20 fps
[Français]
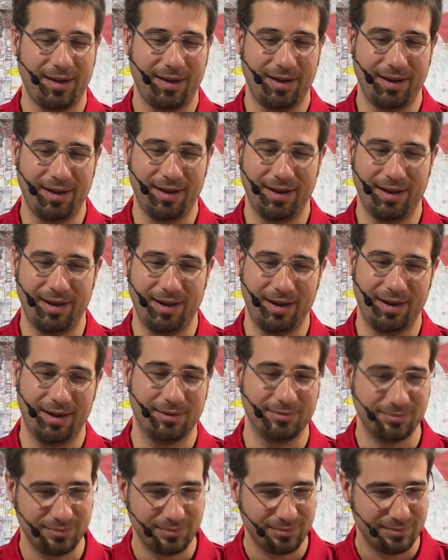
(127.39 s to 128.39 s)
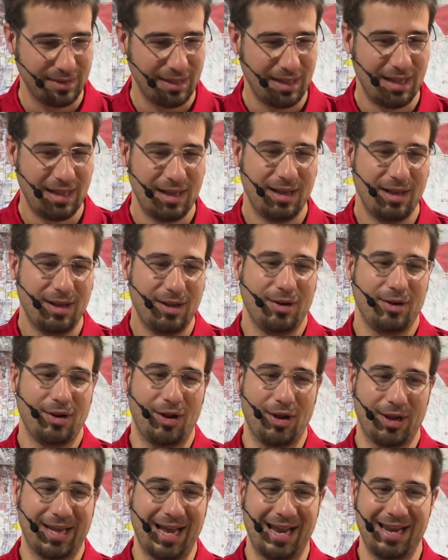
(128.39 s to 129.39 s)

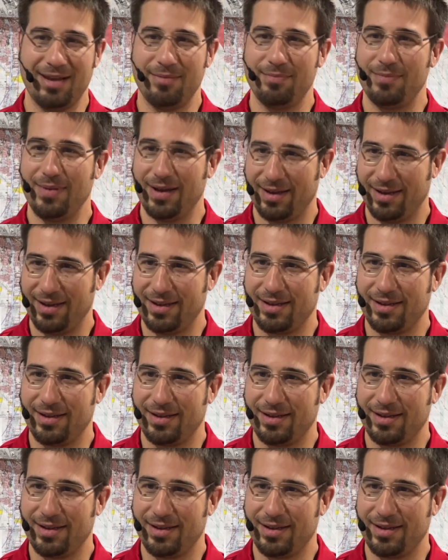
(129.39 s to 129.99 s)
Un calibre,